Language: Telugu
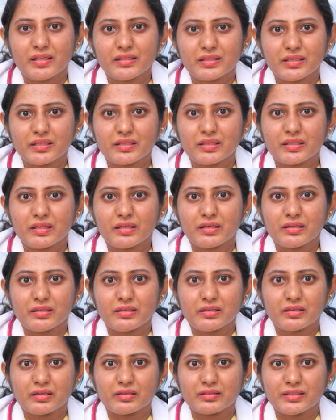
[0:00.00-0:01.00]
అదే
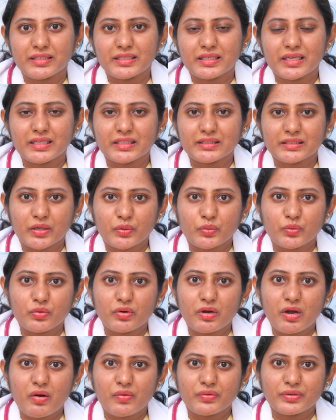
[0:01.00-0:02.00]
దీనికన్నా
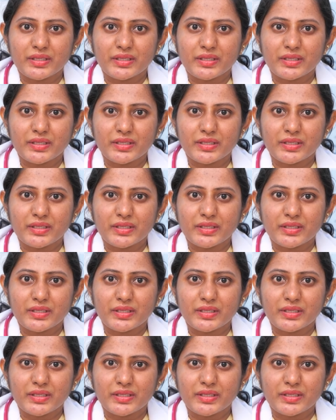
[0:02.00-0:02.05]
తక్కువగా